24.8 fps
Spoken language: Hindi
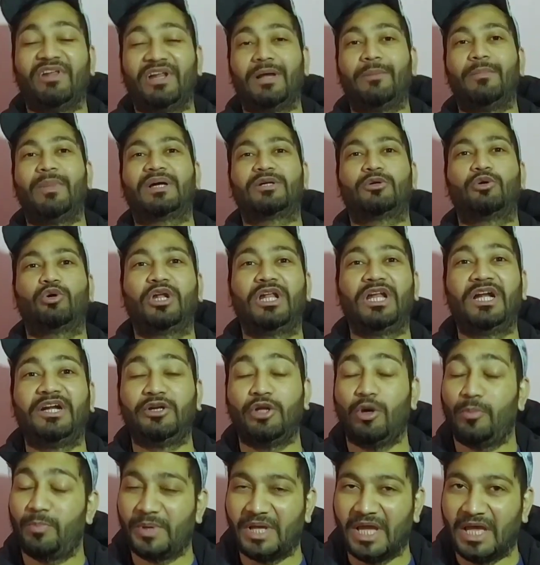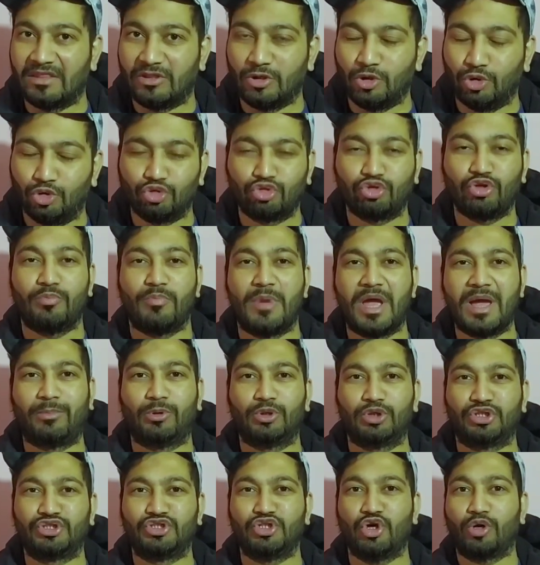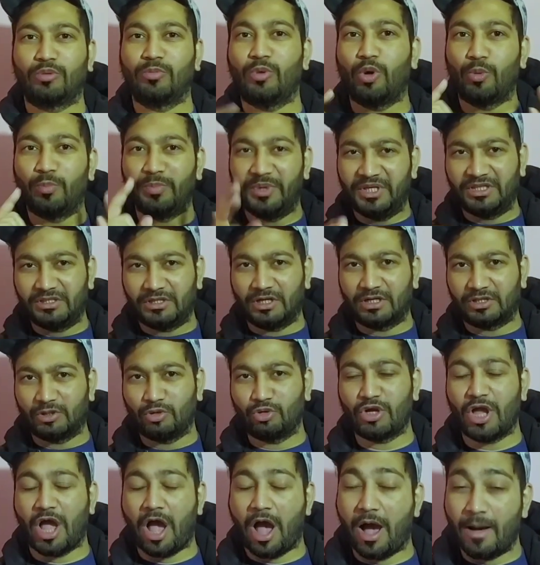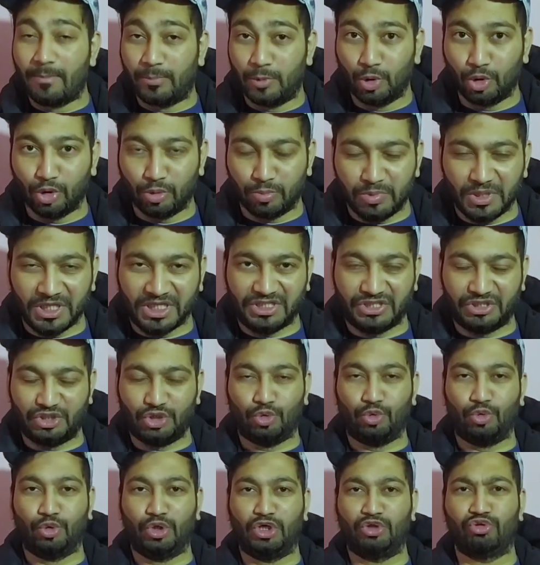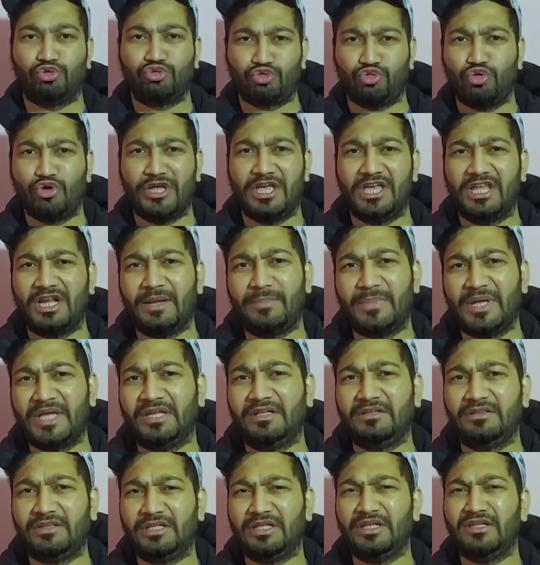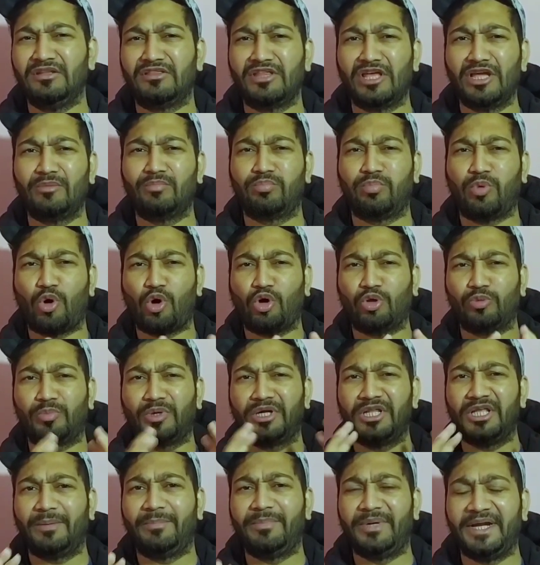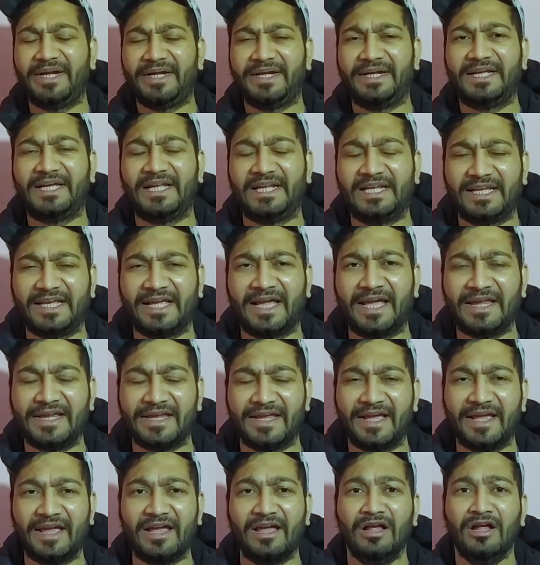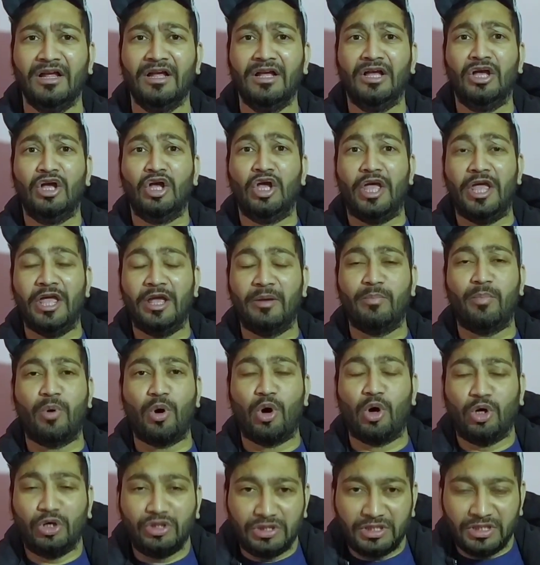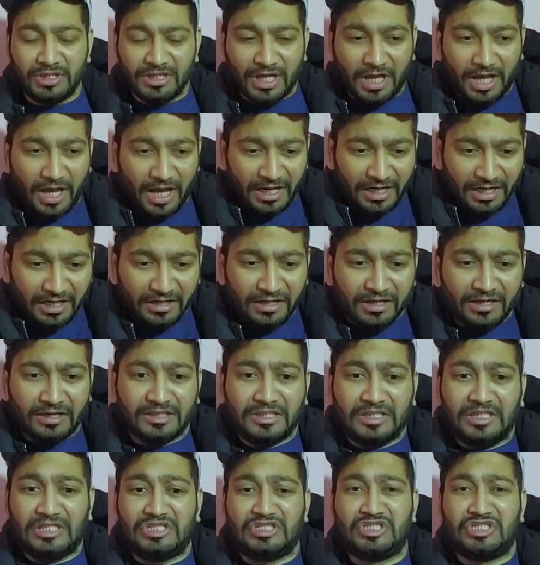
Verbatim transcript: वेलकम बैक टू टॉप कैसे हो दोस्तों मैं बहुत अच्छा और मैं उम्मीद करता हूँ कि आप लोग भी अच्छे होंगे दोस्तों हेरा फेरी थ्री से एक बहुत बड़ी अपडेट निकल के आई है एक बहुत ही अलग